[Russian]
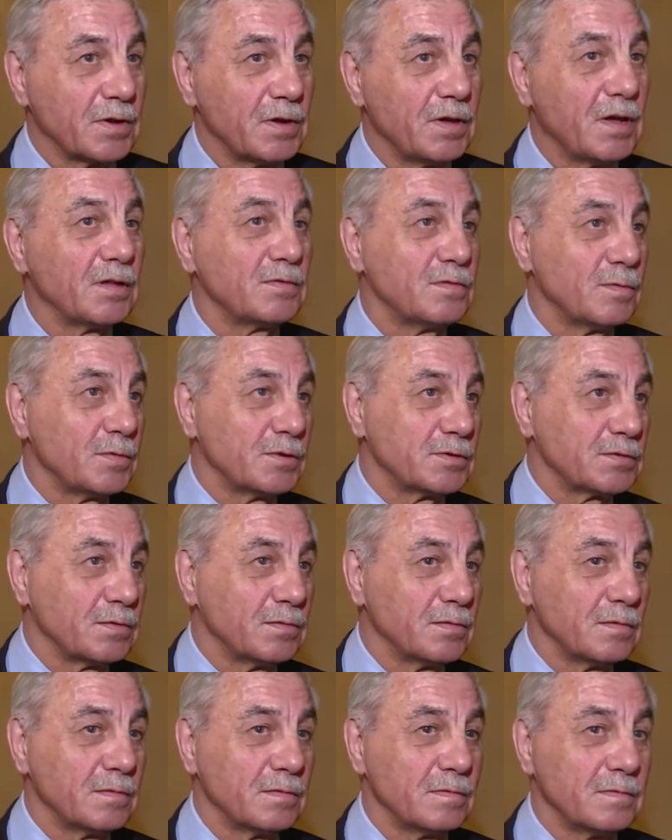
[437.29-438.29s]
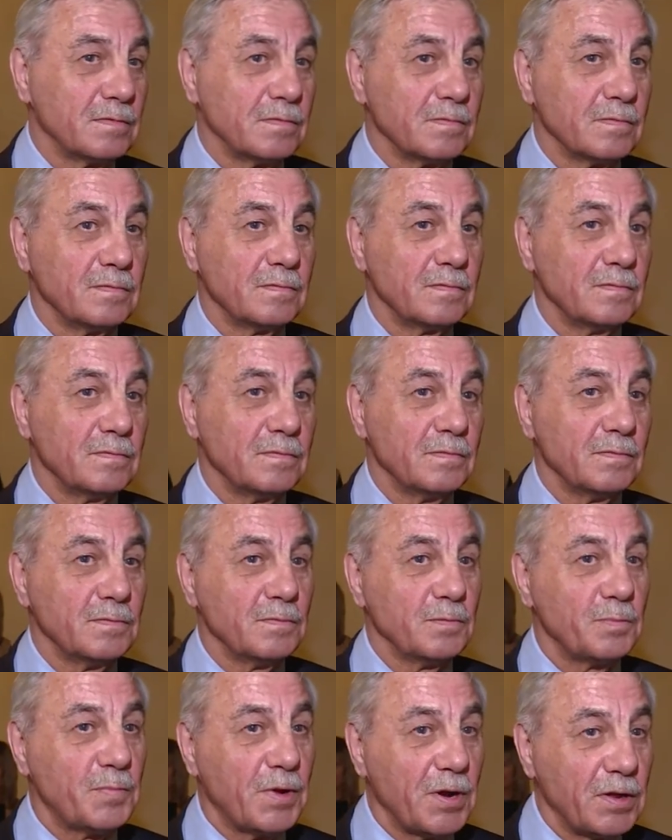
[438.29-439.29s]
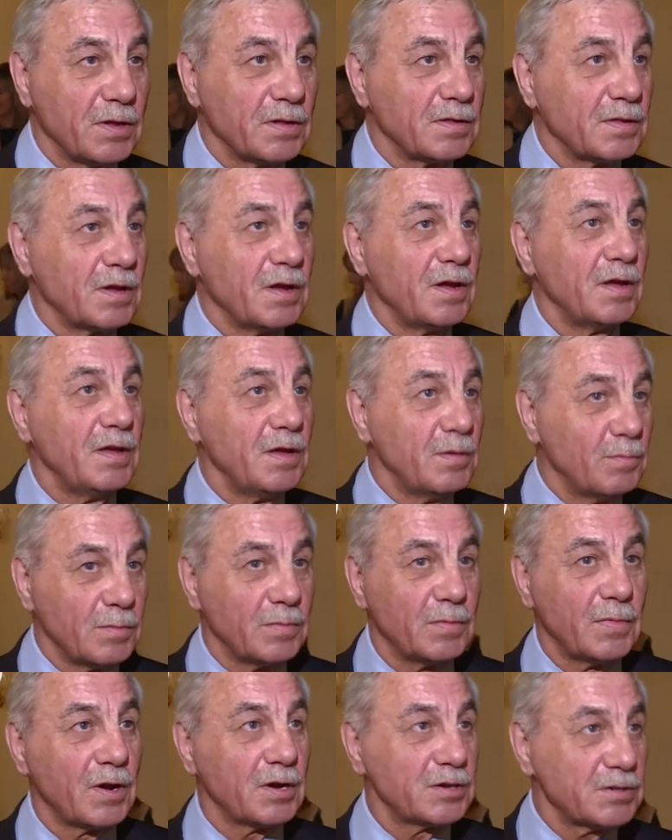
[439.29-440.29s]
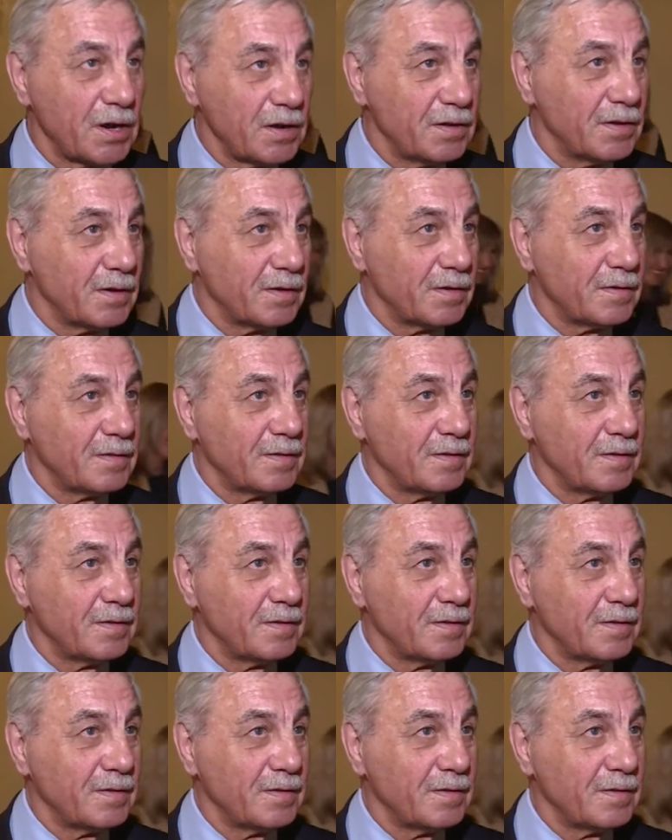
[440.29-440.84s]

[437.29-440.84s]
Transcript: Я думаю, что принятое им решение,